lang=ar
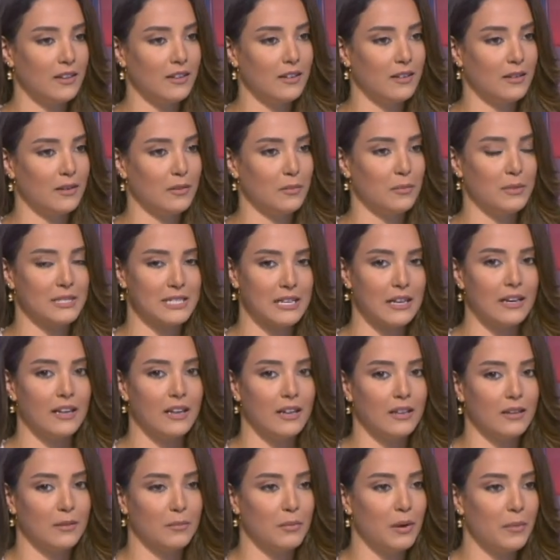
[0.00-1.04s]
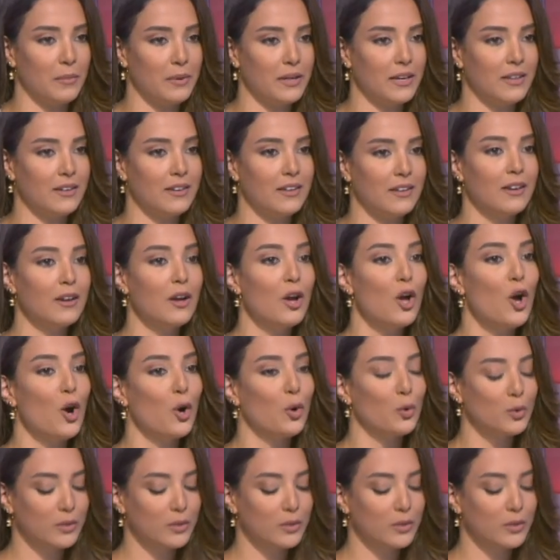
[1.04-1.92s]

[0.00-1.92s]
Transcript: آه، مثلا هيك مباني صحيح.